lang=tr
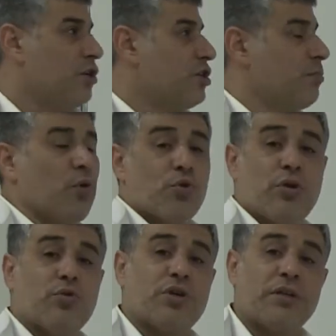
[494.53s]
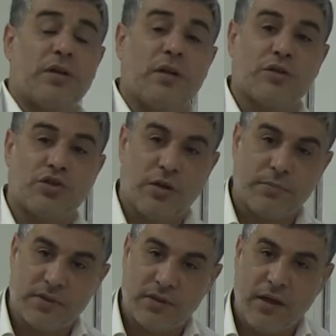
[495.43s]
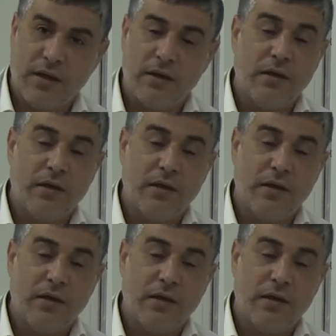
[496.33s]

Şimdi özel üçgenleri anlatacağım size